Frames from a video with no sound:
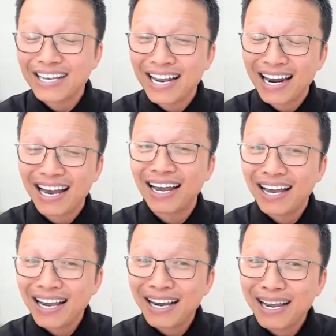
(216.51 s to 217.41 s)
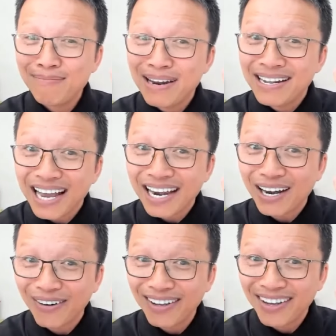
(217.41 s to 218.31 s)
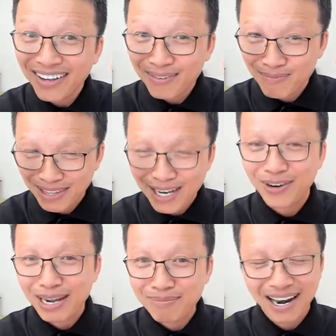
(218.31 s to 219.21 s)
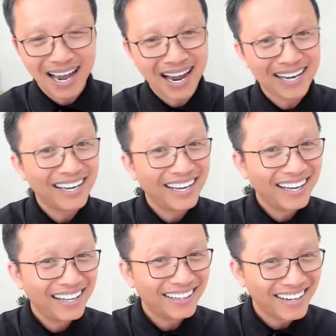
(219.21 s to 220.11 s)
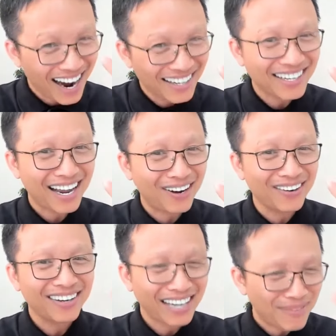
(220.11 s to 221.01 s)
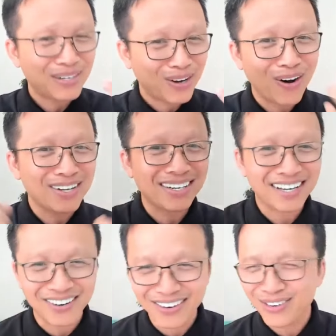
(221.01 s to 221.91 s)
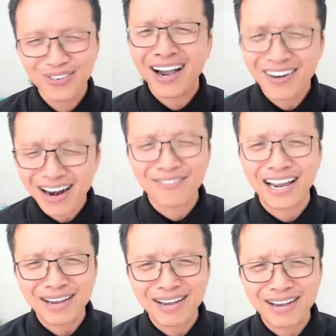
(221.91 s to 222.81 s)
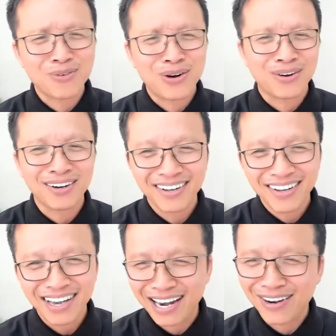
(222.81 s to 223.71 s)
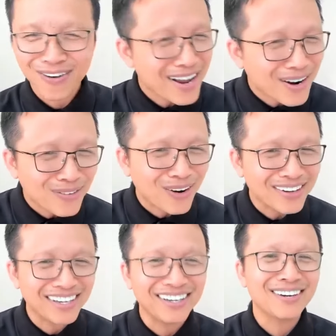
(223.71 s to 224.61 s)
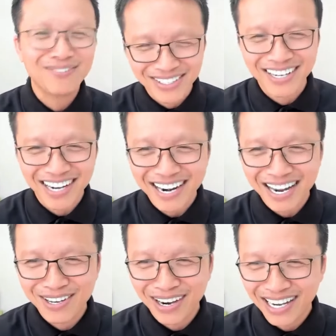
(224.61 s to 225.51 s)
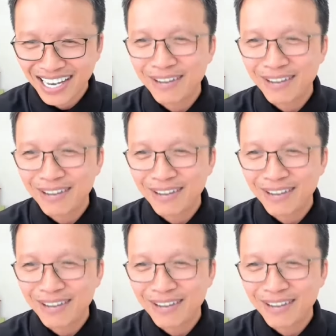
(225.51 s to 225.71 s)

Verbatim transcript: Cho nên là khi mình thay đổi, mình thay đổi cái mình là ai, thì đời sẽ thay đổi, cái mình có nó sẽ thay đổi. Cuộc đời nó là vậy em, nó là quy luật. Anh nói hay không nói gì, nó vẫn sẽ xảy ra như vậy nha.